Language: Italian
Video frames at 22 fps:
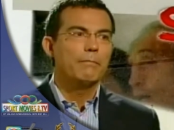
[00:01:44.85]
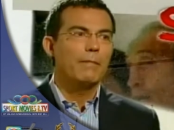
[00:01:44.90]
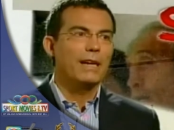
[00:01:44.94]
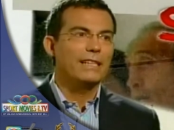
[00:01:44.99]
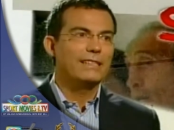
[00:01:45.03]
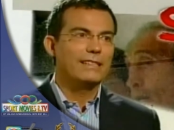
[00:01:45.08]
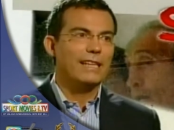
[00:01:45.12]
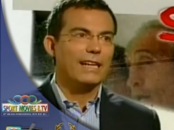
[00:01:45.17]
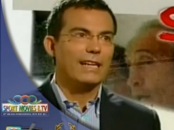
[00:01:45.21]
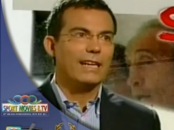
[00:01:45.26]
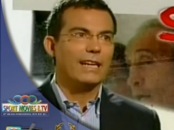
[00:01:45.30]

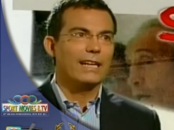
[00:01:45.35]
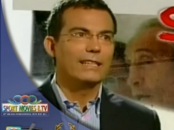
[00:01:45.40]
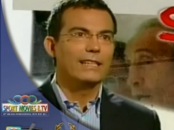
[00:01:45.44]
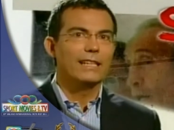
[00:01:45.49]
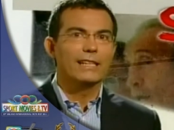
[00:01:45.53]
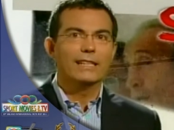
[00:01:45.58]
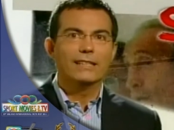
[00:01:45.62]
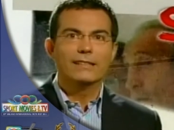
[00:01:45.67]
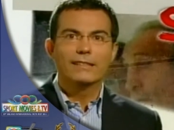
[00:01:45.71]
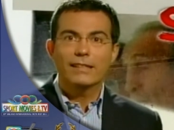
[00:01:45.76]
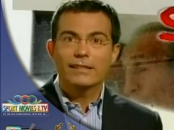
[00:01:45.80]
Basta
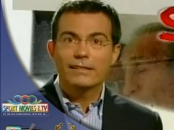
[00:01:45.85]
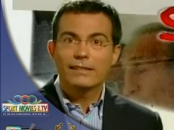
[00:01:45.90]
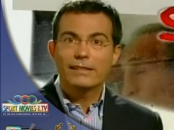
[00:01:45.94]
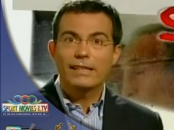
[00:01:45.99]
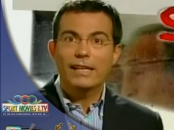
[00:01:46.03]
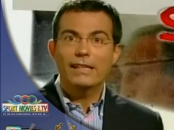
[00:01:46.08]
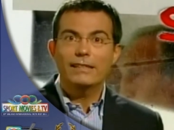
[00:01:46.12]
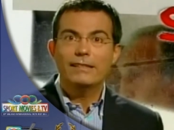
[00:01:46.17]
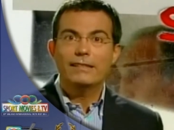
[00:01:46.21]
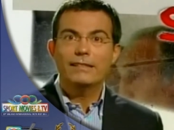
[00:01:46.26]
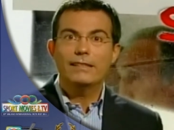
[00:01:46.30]
credere in se
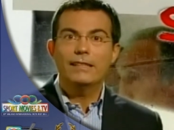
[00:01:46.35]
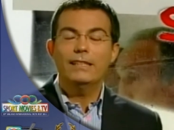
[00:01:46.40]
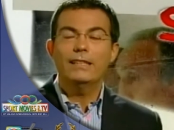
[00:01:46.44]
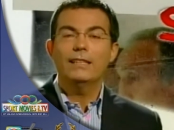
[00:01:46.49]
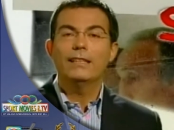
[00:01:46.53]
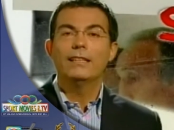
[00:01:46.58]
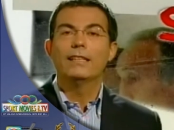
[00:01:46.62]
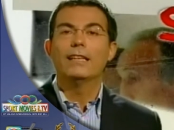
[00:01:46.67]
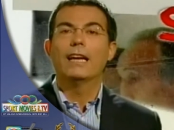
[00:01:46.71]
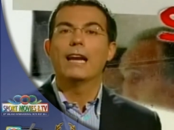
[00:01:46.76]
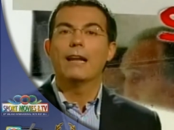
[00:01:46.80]

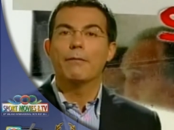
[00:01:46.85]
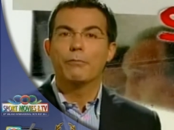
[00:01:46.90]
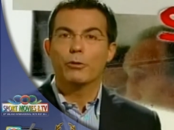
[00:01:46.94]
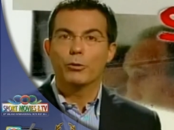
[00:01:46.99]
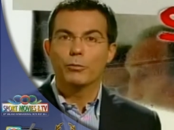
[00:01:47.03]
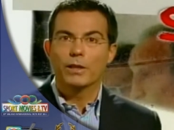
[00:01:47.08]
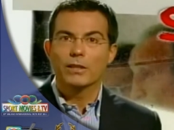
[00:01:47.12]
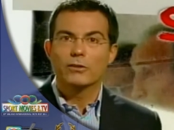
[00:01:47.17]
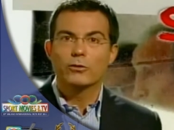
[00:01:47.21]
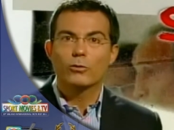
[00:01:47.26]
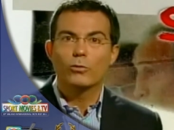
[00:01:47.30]
stessi, nella
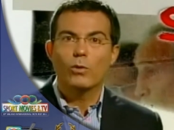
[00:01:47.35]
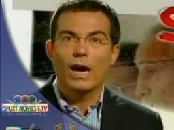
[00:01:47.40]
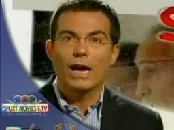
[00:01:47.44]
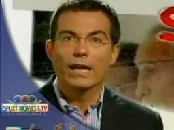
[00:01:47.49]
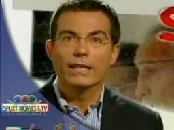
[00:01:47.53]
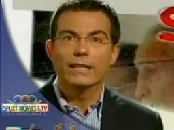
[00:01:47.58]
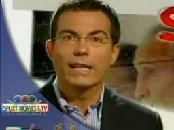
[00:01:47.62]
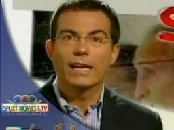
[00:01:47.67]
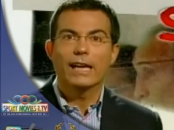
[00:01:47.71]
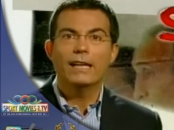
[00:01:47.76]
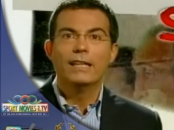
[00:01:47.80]
propria
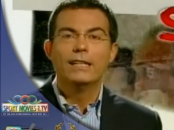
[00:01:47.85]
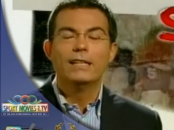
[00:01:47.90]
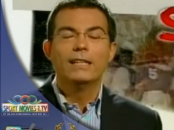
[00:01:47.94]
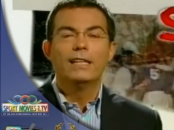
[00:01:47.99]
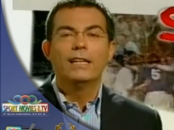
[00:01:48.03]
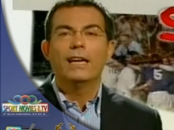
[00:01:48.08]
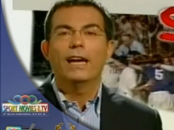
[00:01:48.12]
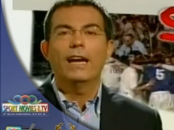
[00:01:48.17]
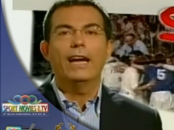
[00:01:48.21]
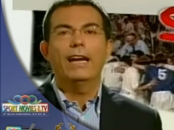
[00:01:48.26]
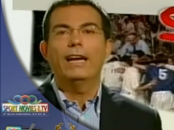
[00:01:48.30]

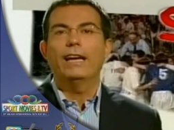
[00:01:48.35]
squadra